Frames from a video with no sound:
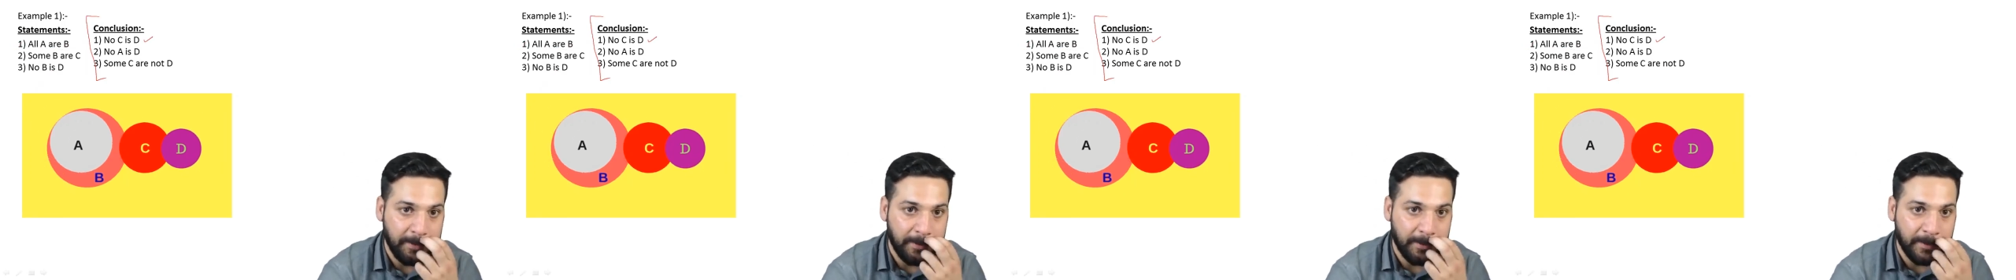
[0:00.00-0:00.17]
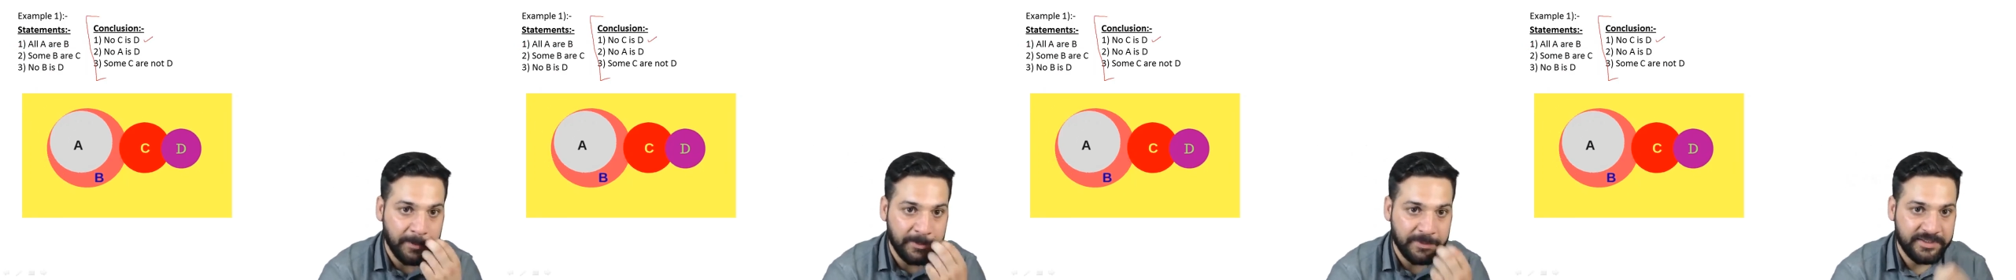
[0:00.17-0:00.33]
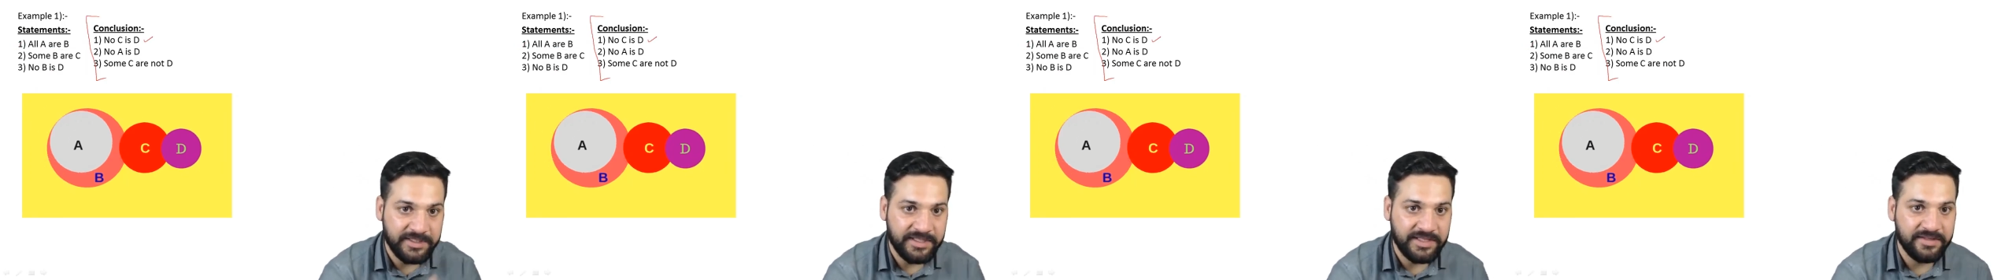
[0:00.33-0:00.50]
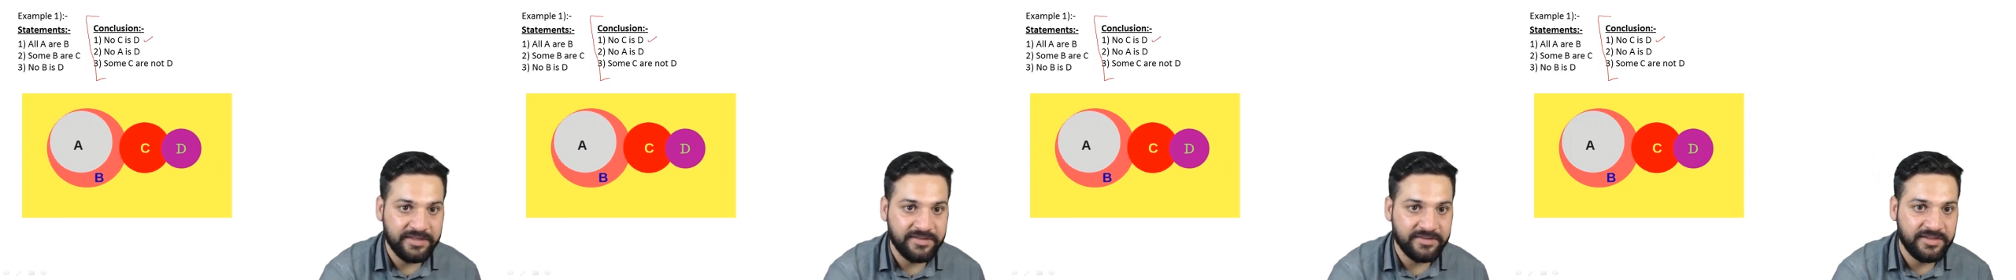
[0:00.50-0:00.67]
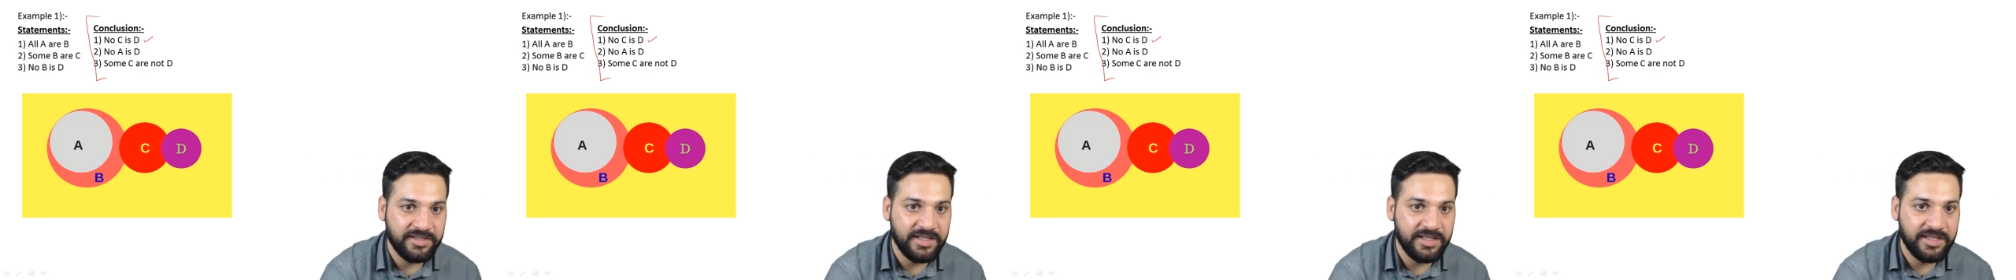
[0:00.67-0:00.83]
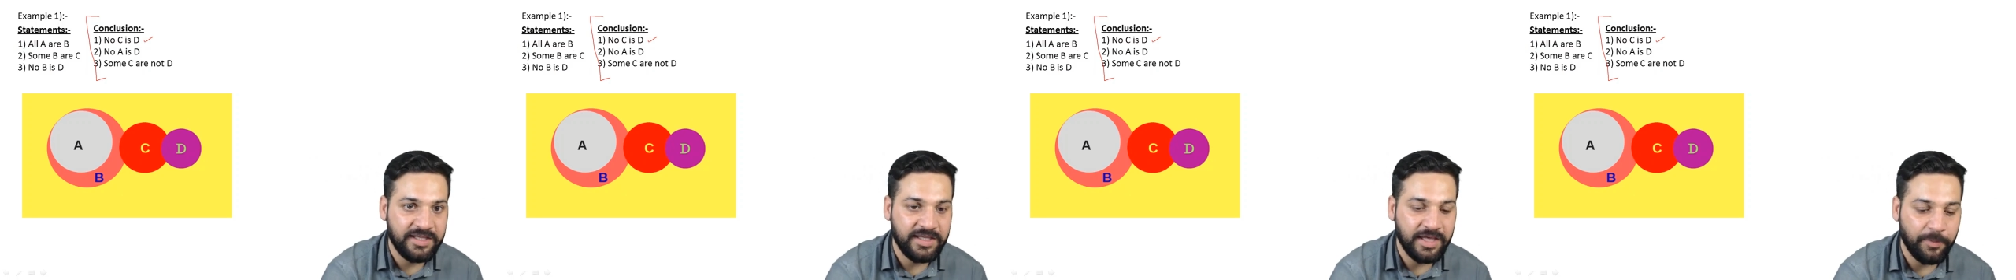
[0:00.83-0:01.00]
नो सी इज
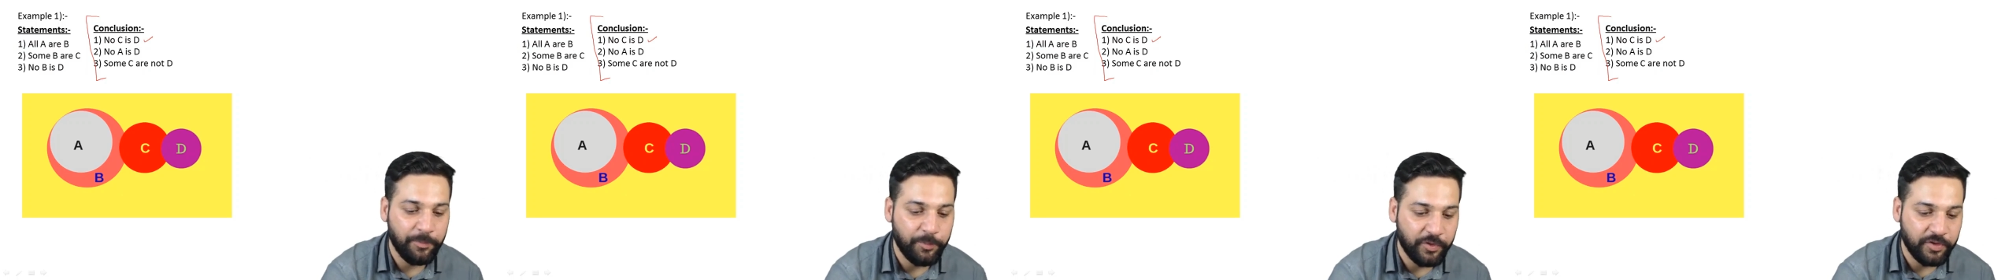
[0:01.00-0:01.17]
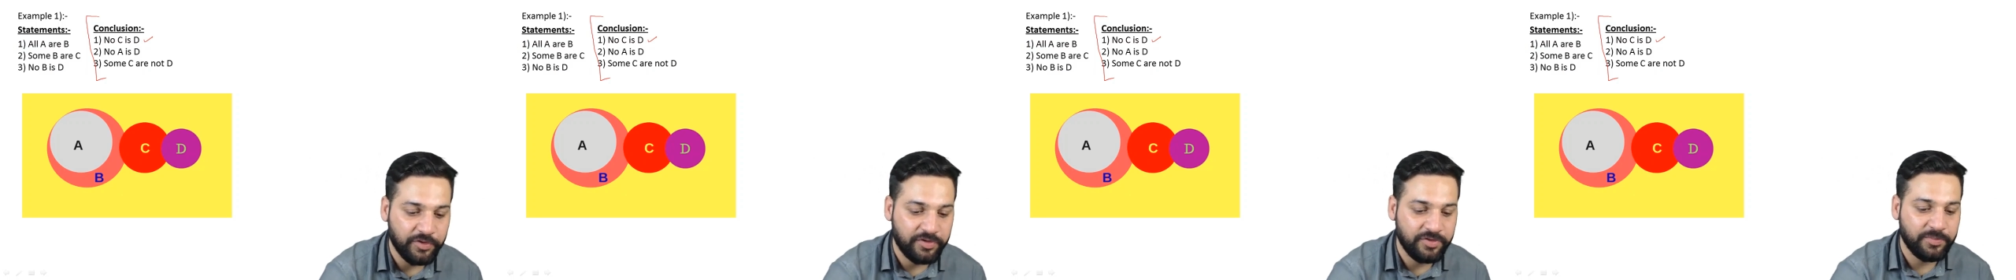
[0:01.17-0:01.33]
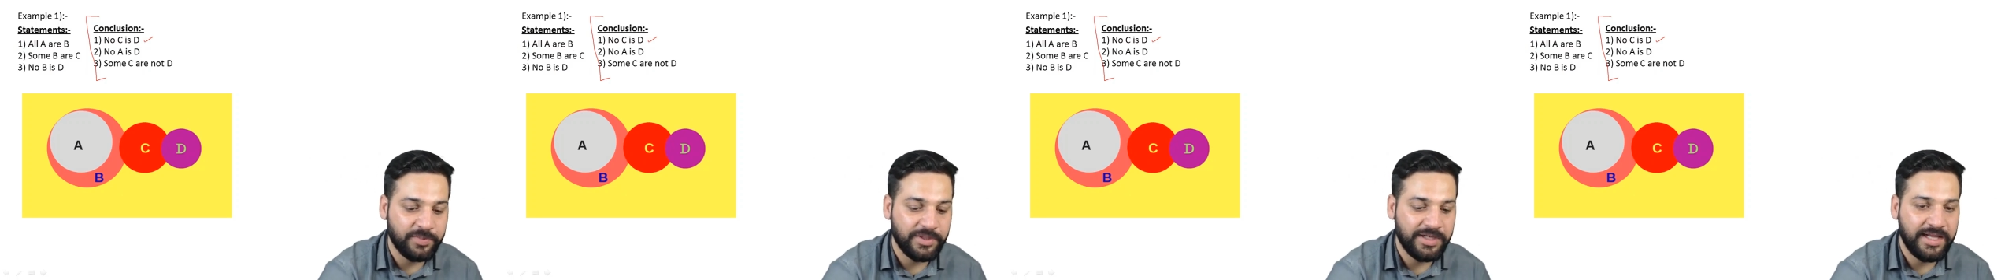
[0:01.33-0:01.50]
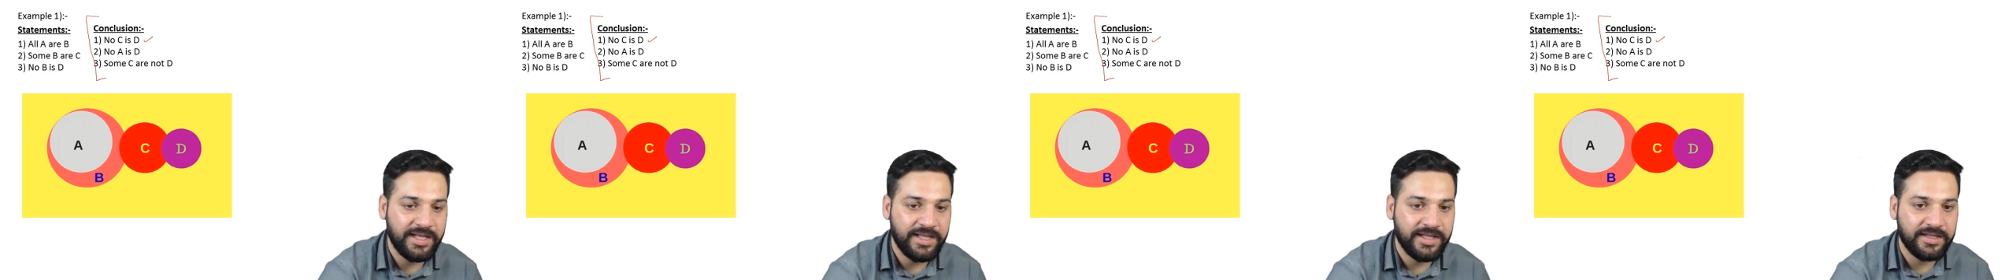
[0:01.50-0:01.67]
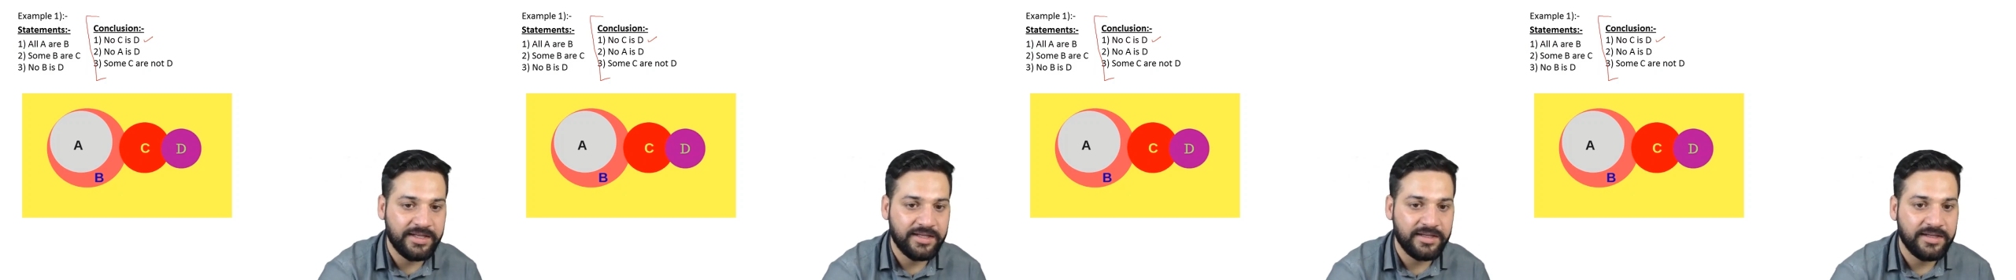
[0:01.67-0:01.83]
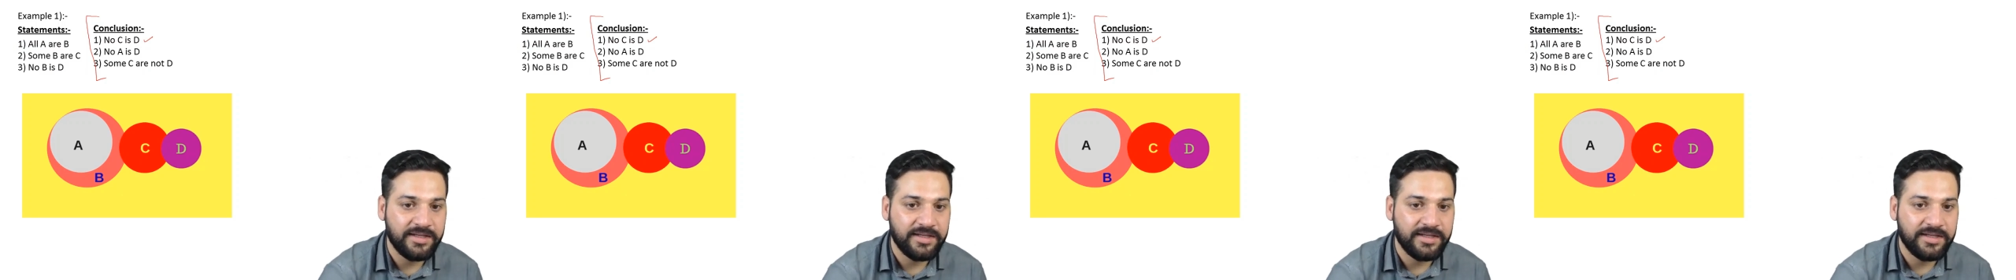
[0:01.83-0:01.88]
डी क्या पॉसिबल है